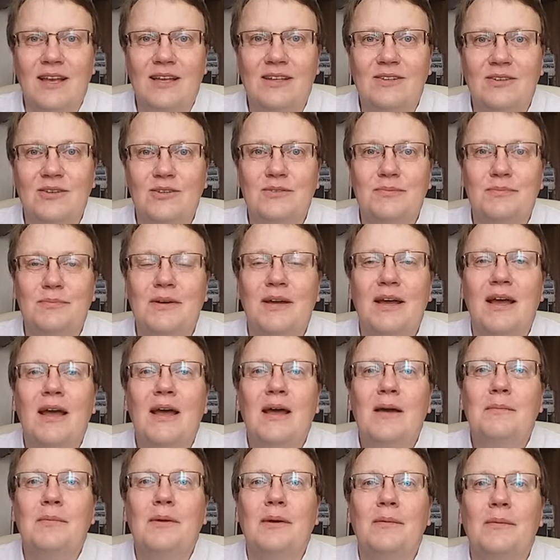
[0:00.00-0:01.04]
то есть мы,
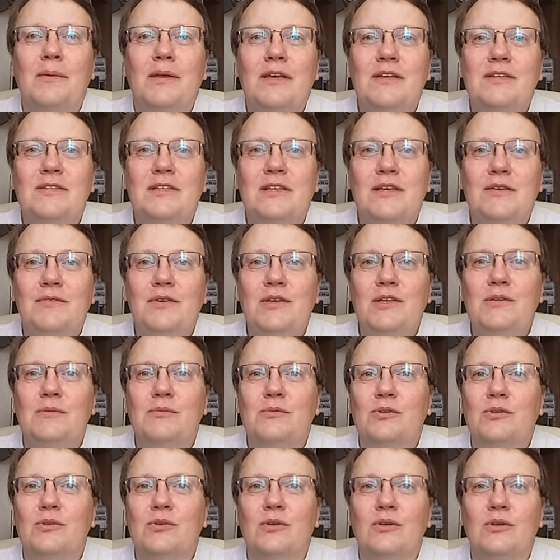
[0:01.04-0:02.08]
если
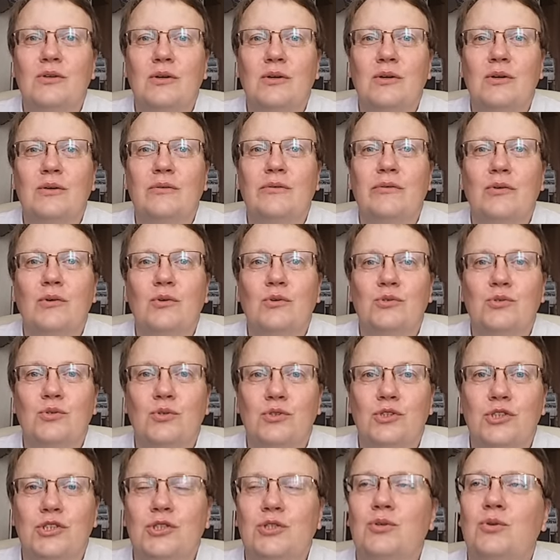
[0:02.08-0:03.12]
видим, то его
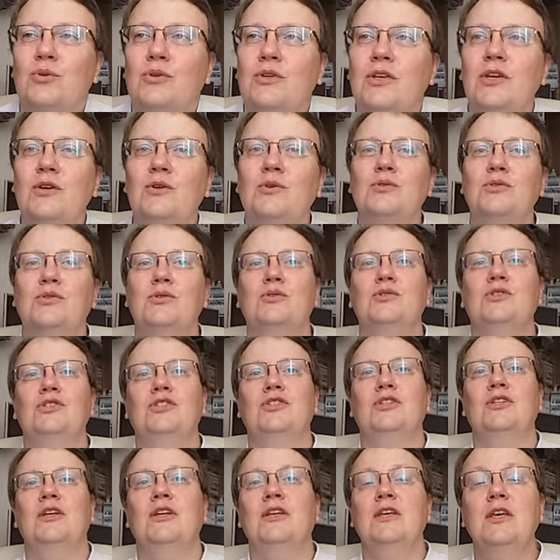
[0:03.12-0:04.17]
кусочек руки,
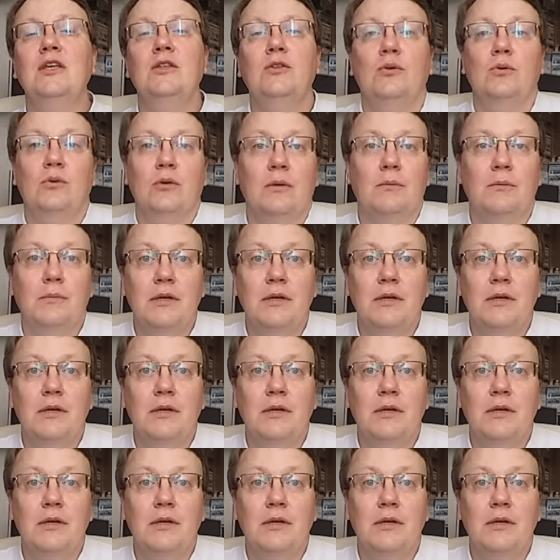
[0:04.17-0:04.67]
кусочек ноги, но ну,